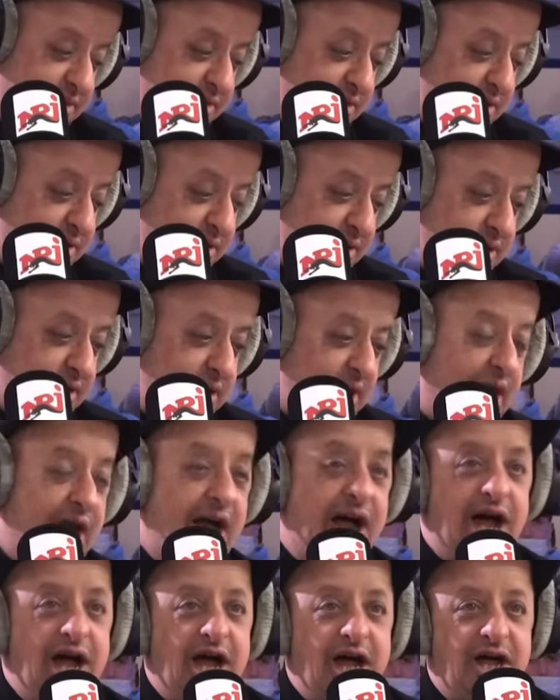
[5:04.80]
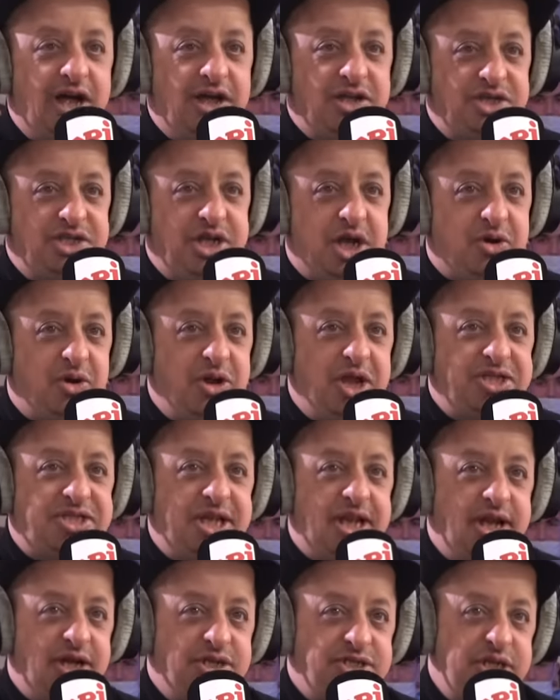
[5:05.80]
vous êtes. Ah, je la connais
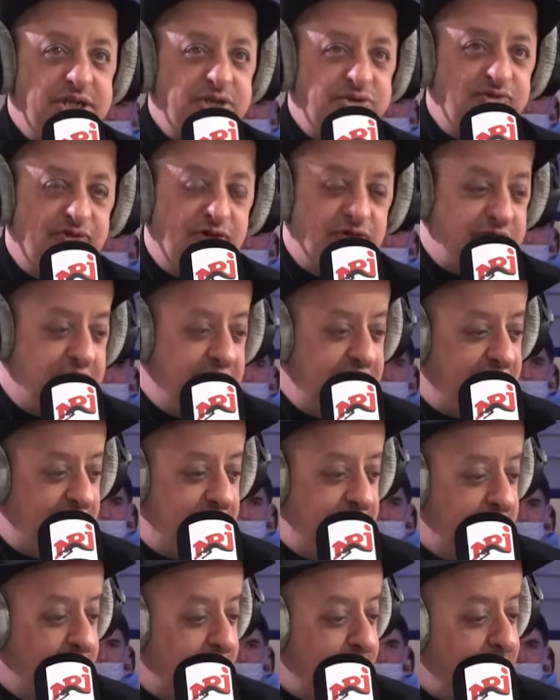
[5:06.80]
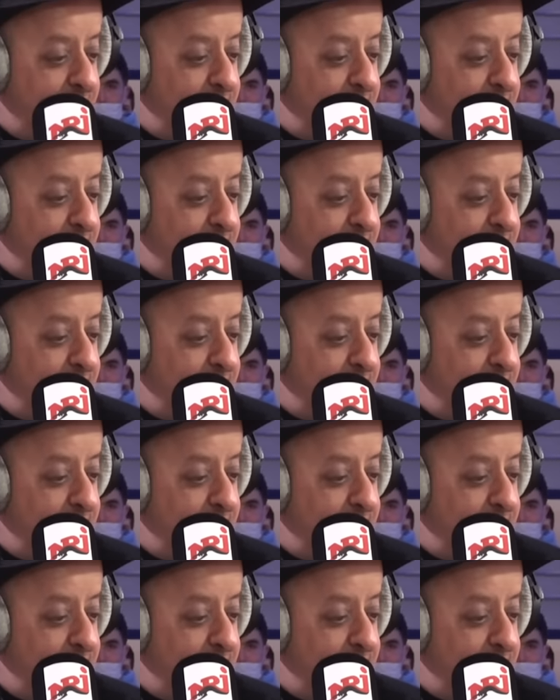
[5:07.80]
celle-là, je l'ai souvent au téléphone.